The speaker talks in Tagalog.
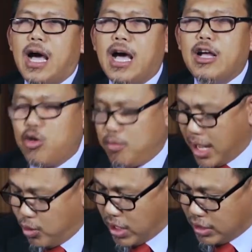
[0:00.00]
ang
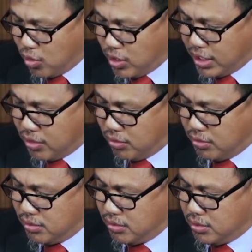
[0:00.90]
Romano
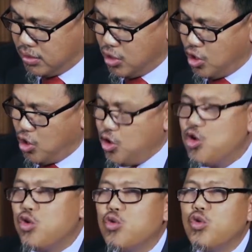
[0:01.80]
Katoliko
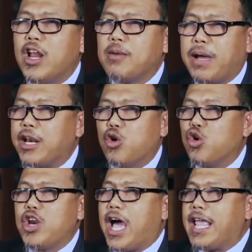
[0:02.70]
noong unang
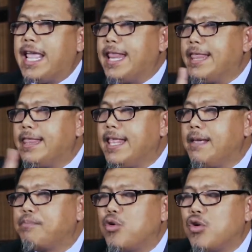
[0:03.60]
panahon ay
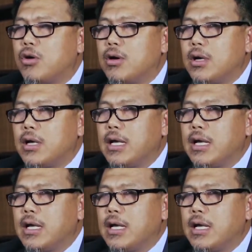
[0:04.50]
hindi po